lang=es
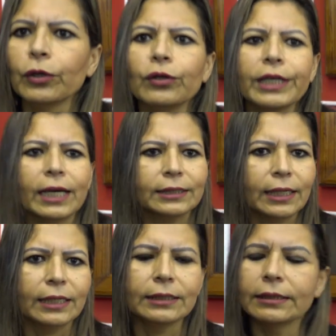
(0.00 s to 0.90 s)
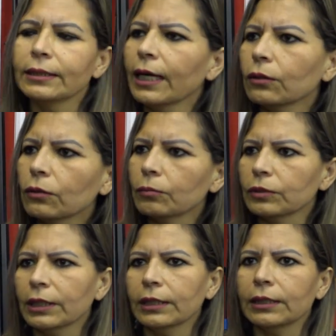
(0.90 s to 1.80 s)
Bueno, ya se ha iniciado,
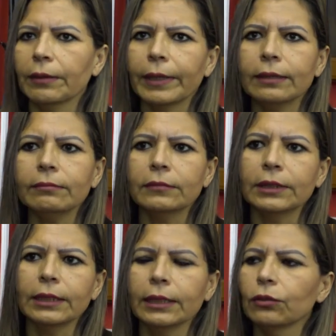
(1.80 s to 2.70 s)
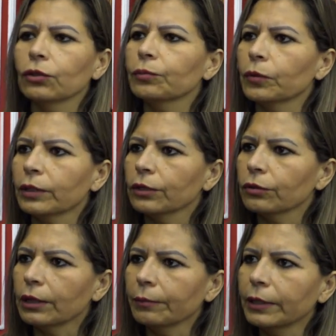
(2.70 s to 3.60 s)
como ustedes sabrán, tiene dos
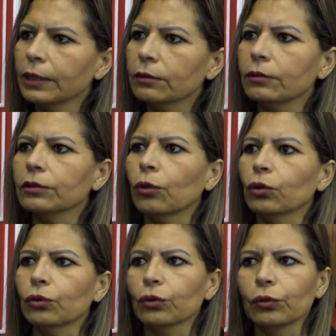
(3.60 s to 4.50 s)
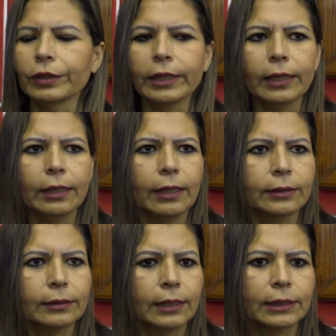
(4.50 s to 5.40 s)
procesos abiertos, otro donde
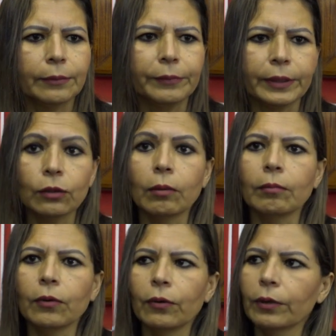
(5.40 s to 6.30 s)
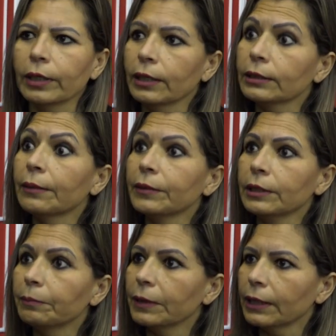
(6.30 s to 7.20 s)
ella está también como eh,
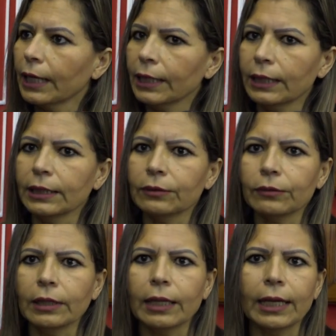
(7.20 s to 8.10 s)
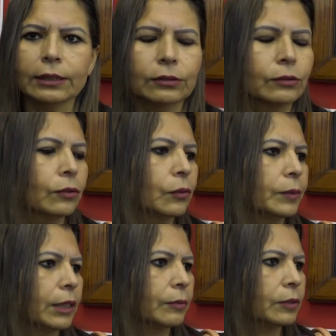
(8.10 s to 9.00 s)
también implicada dentro del caso, no
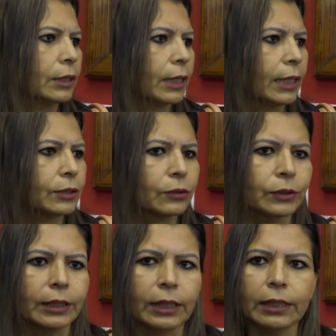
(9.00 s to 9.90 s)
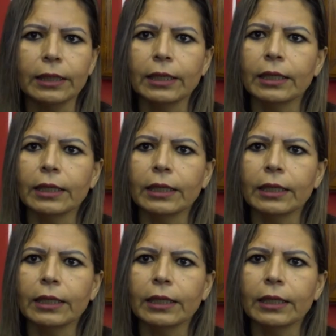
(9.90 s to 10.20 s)
olvidemos del caso de